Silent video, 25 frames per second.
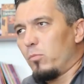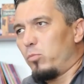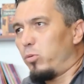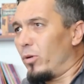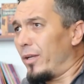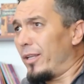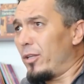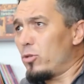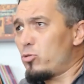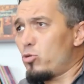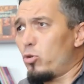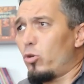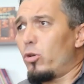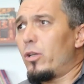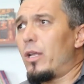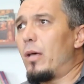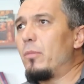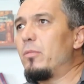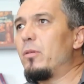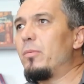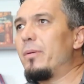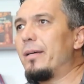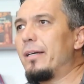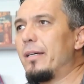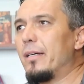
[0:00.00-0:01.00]
Burada çok
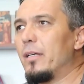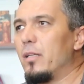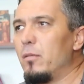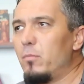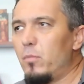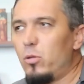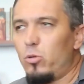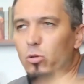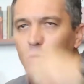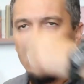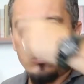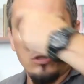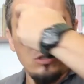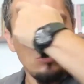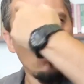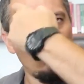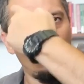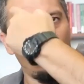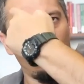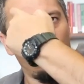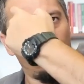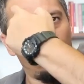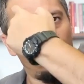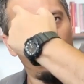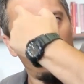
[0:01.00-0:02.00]
önemli bir kırılma
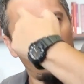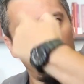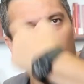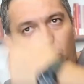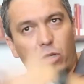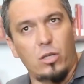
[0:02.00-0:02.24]
noktası oldu.